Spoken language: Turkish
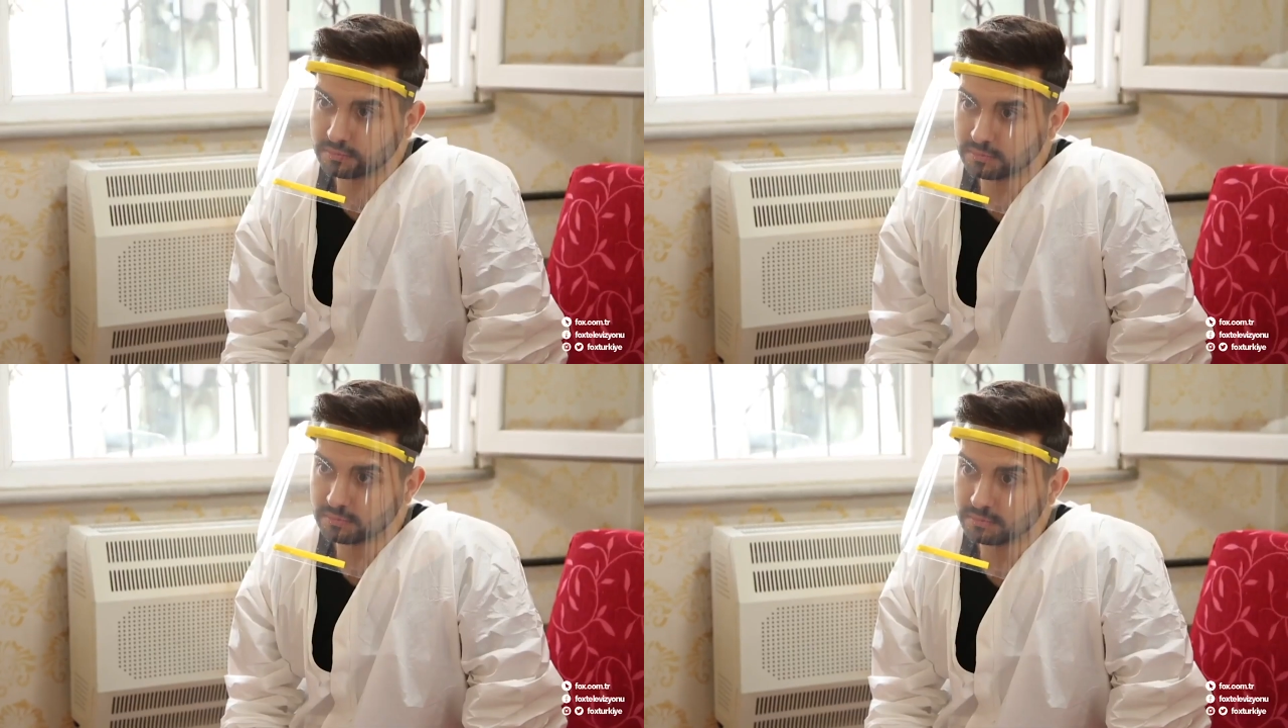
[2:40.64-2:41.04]
bir
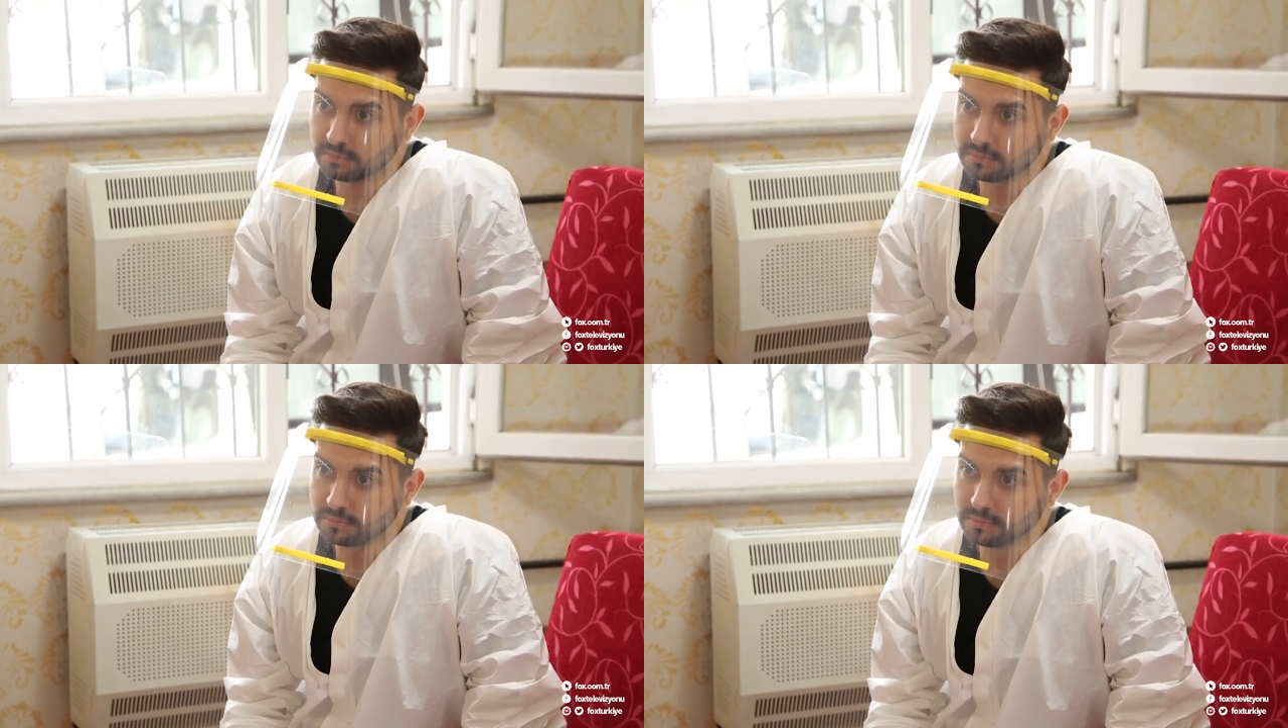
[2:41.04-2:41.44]
çorap.
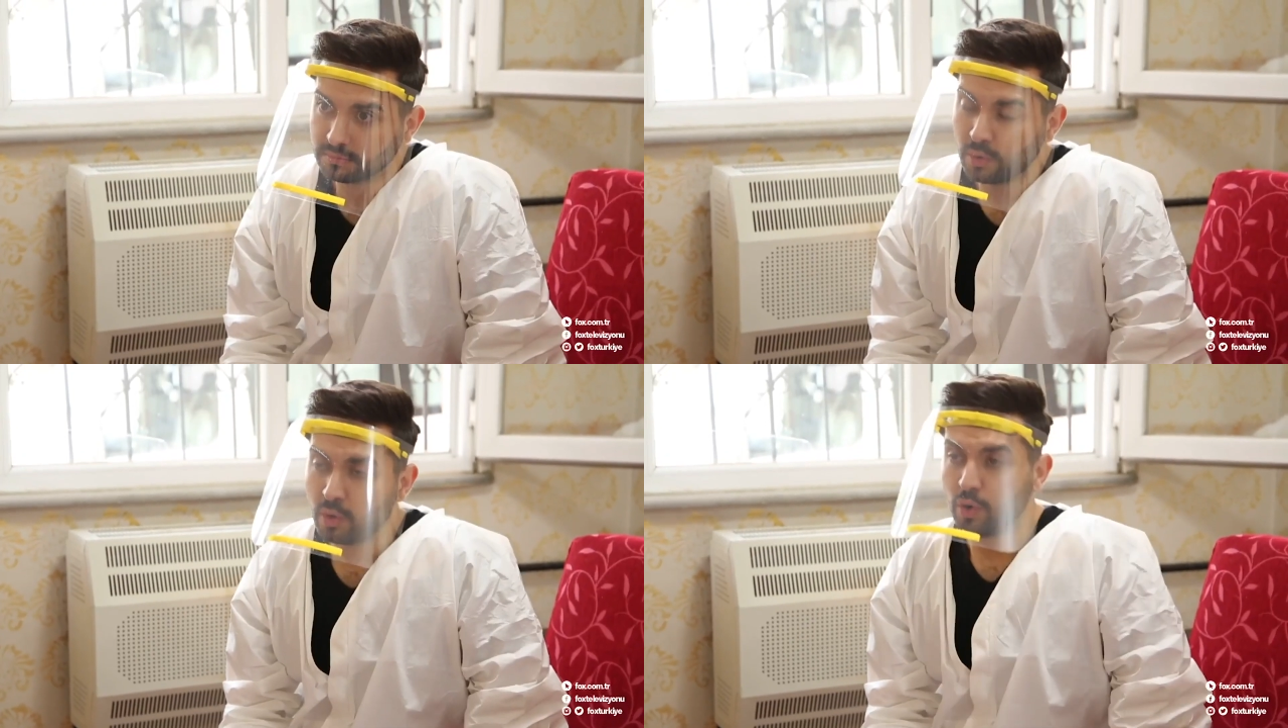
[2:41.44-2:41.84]

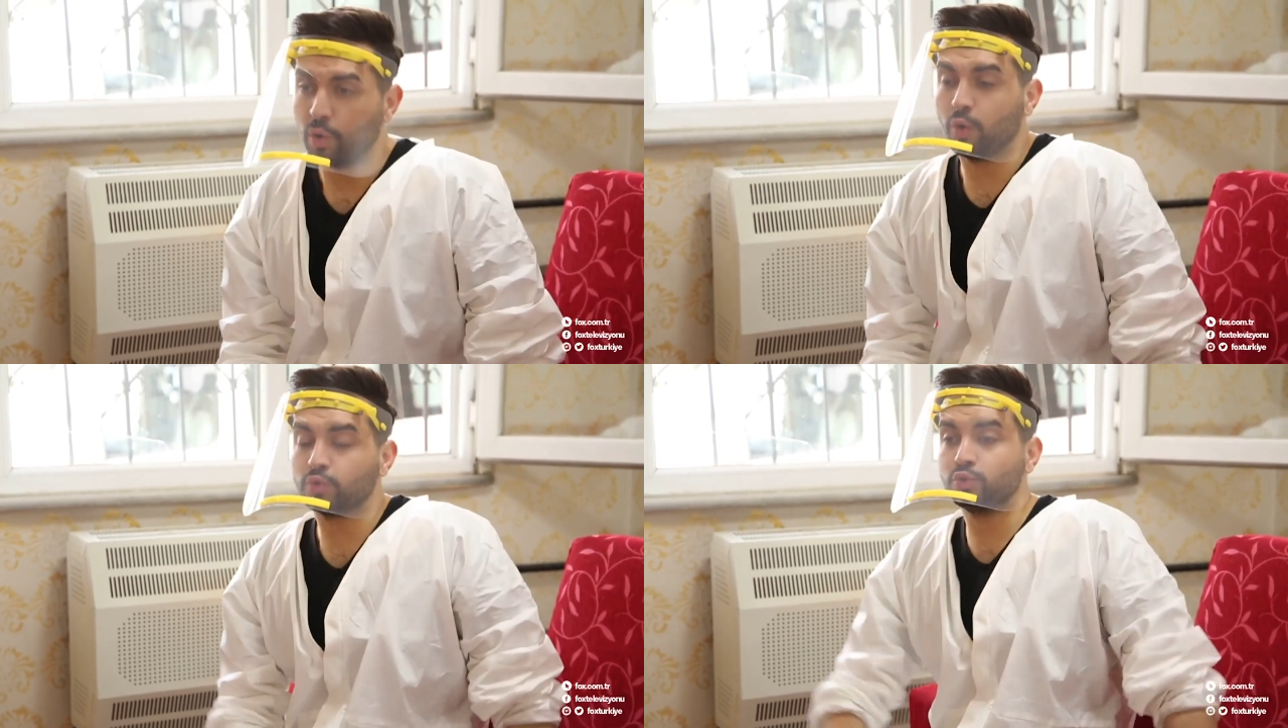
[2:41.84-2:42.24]
Hepimiz bir
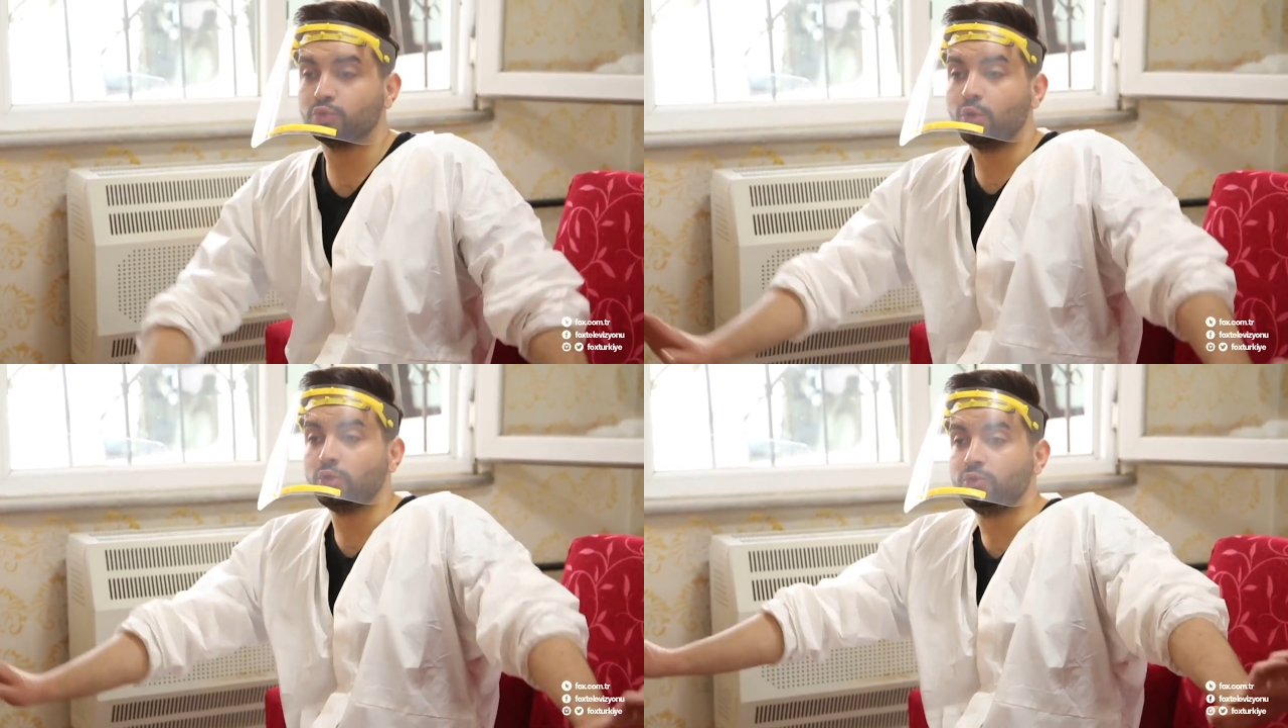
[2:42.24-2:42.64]
evin
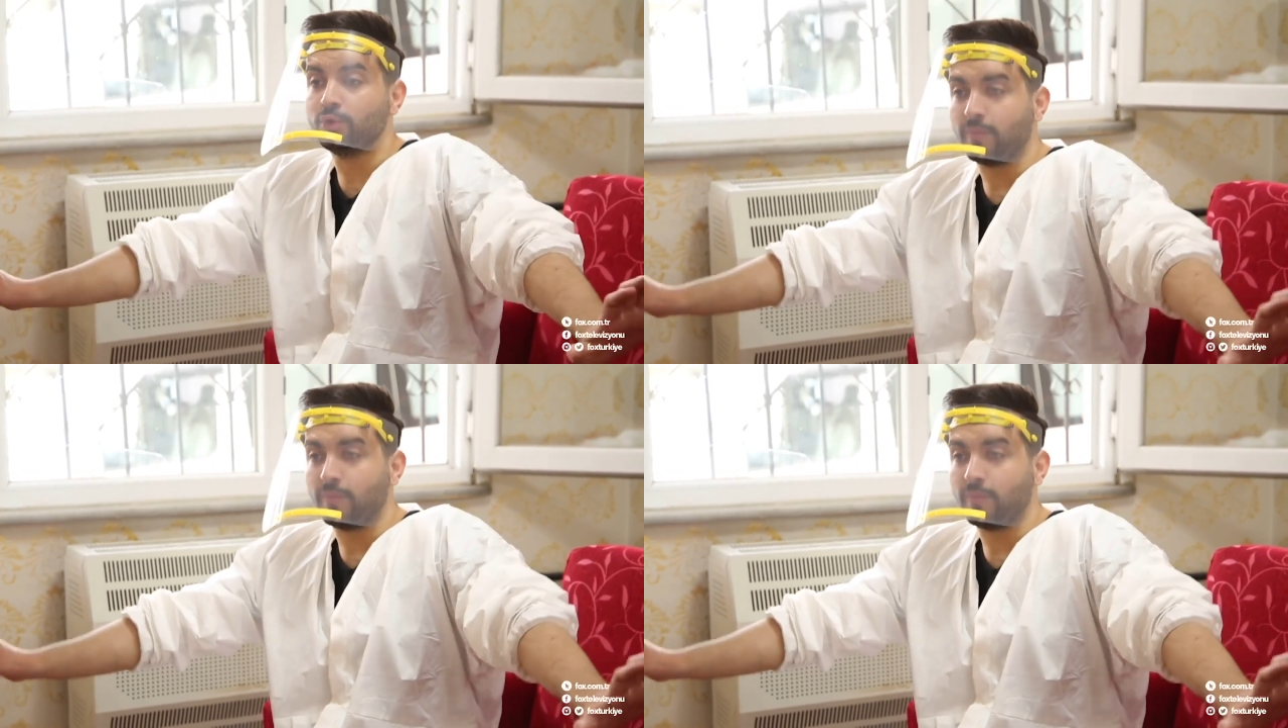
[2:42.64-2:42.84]
içindeydik. 34